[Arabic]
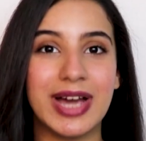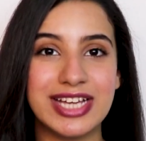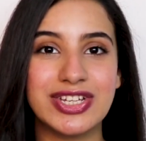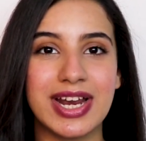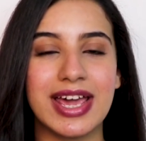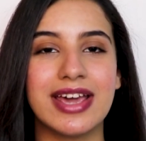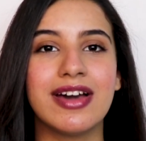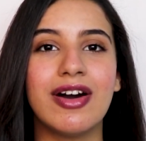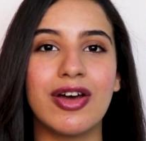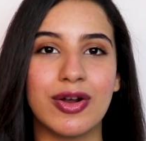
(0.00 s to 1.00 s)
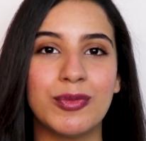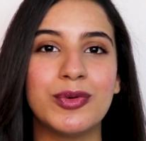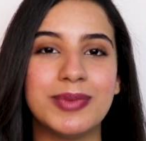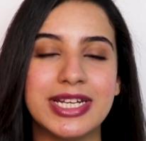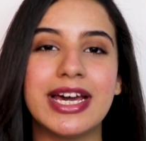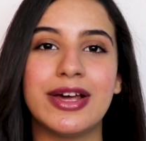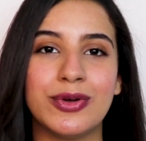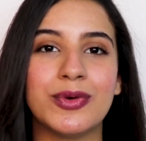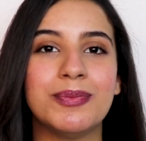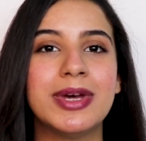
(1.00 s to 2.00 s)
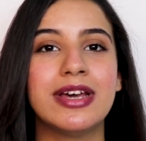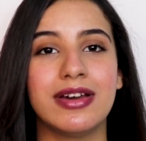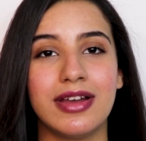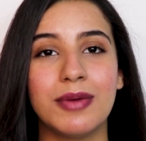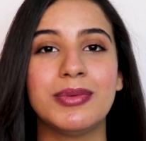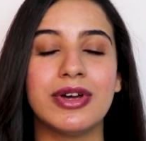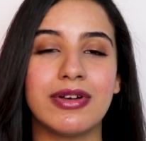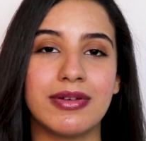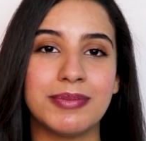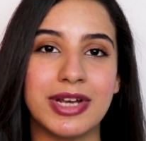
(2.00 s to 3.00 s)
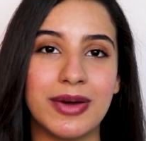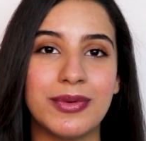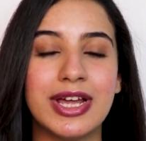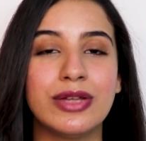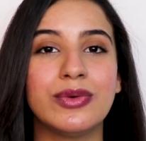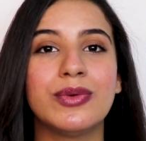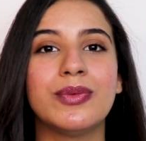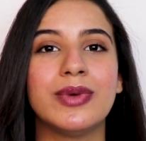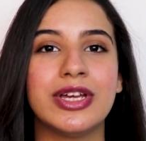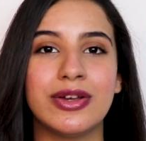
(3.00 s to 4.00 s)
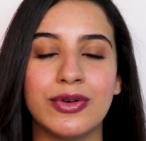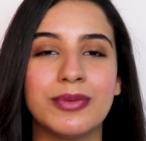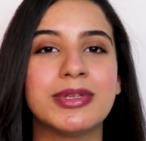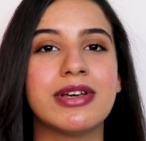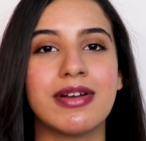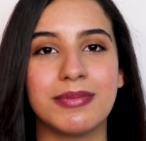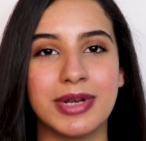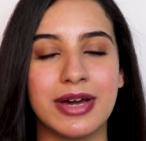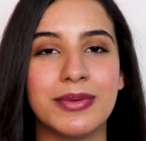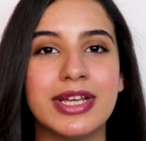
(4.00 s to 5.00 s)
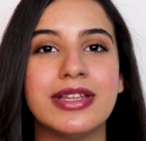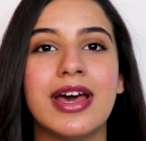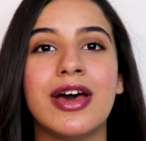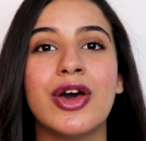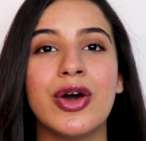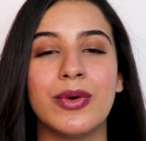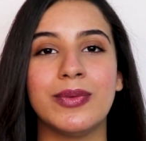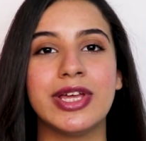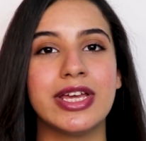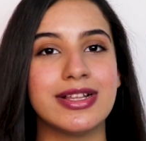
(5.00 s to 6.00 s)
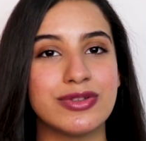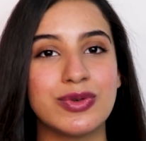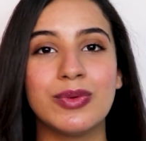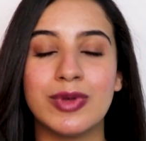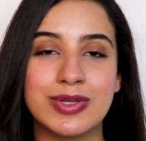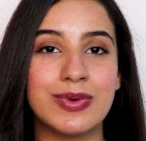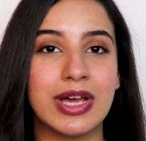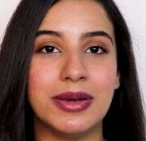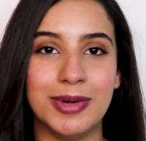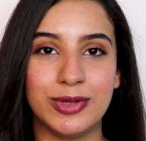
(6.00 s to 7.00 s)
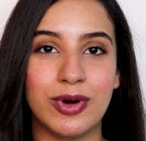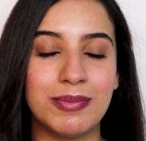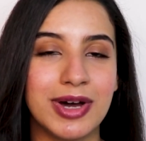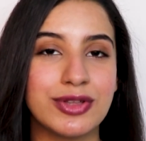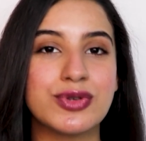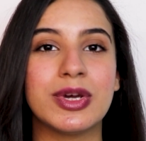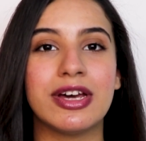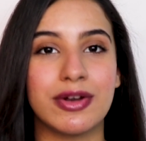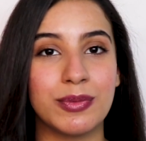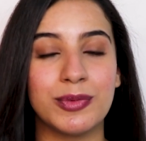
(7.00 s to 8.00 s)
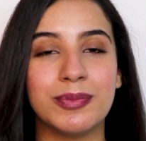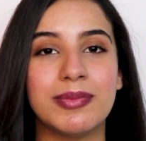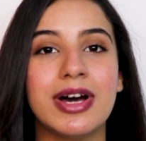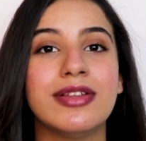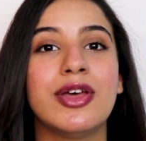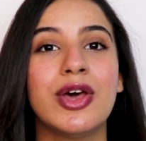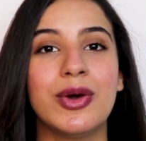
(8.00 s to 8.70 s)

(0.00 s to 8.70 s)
وعاشر حاجة قربوا من أهلكم الأب يقرب من أولاده والأم تقرب من أولادها والزوج والزوجة اللي بعدوا عن بعض شوية يقربوا من بعض